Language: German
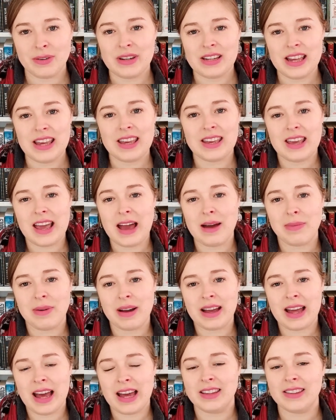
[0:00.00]
und ich
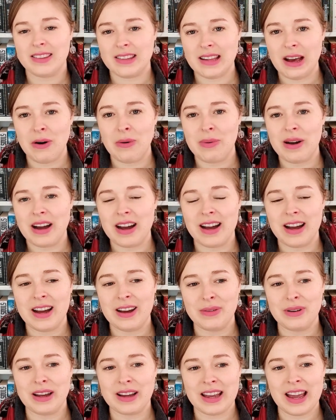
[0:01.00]
aber kein
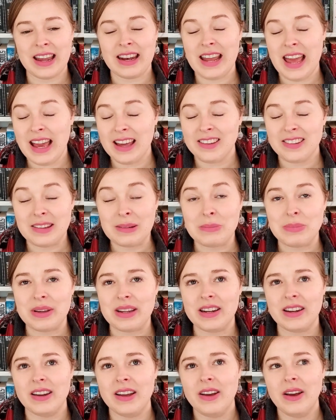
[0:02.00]
Zauberer oder keine Hexe
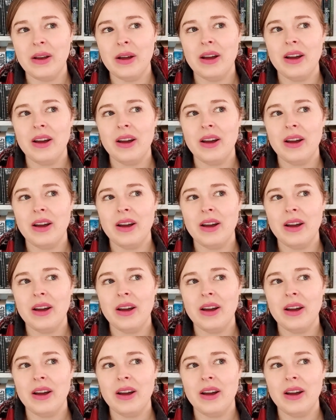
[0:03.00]
bin